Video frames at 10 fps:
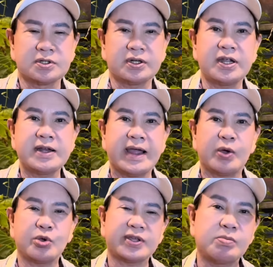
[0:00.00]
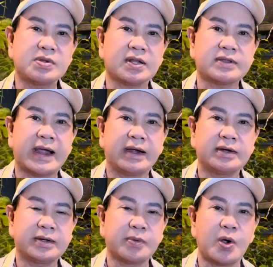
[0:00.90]
khi nào vô người ta tặng
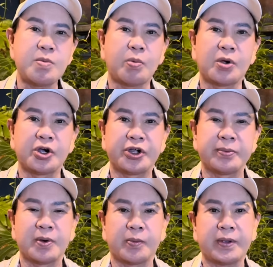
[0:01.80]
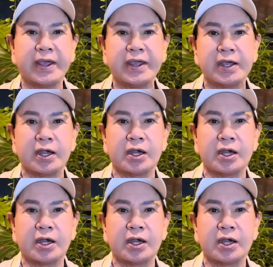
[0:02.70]
ờ, mỗi một người một cái